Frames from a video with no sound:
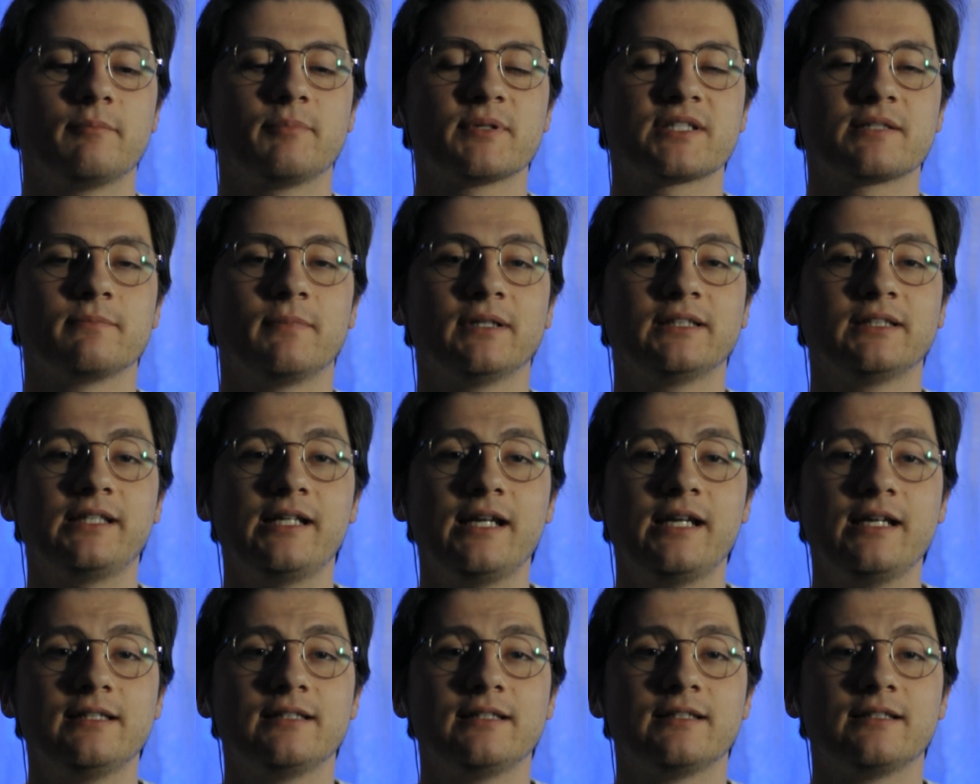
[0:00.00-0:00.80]

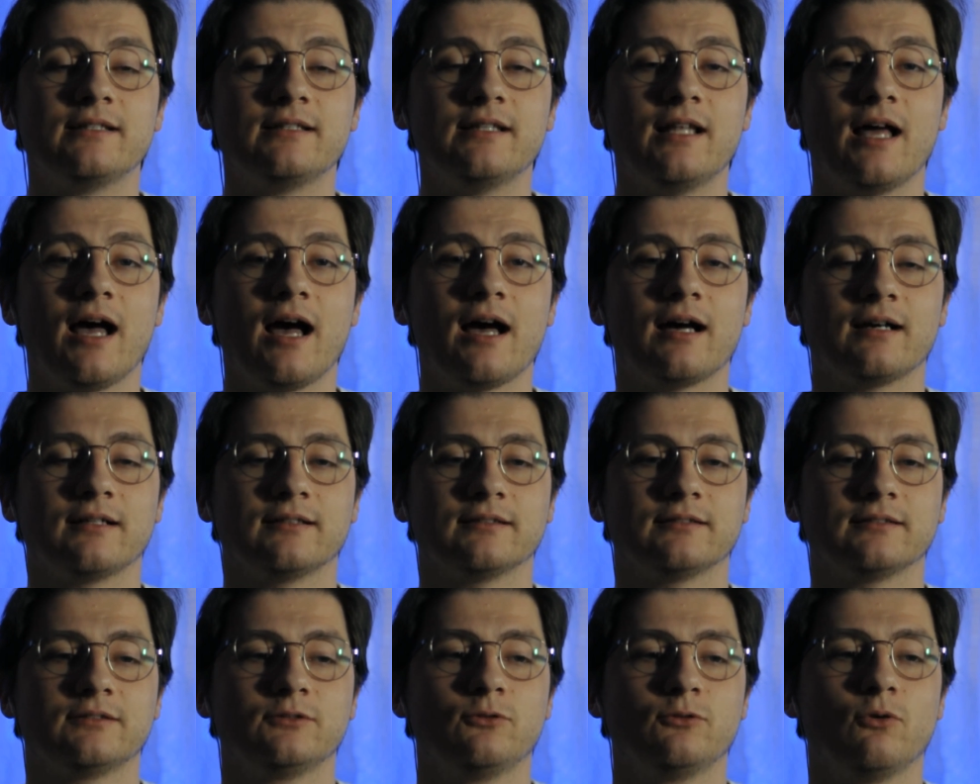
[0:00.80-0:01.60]
посмотреть на
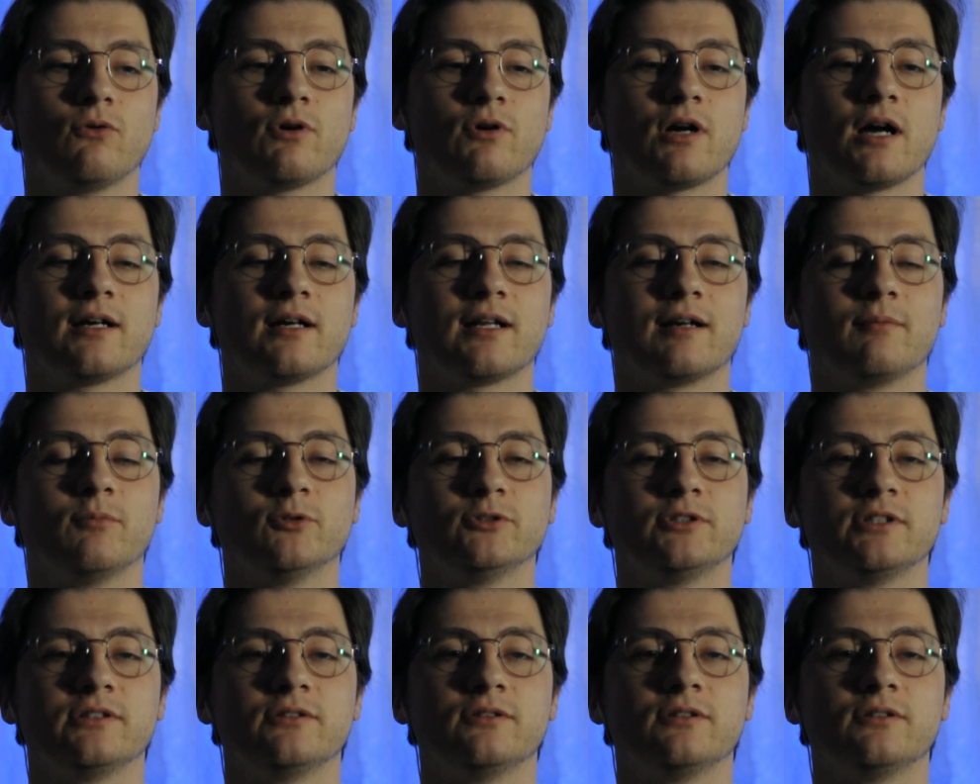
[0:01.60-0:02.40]
то, как
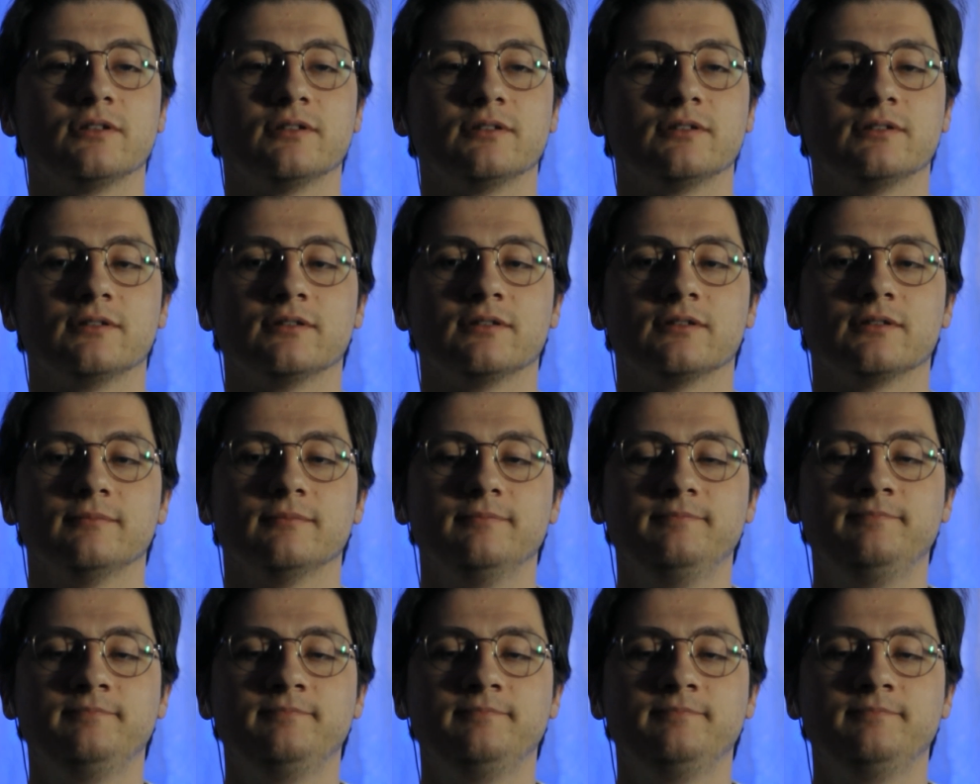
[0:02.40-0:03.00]
работает э,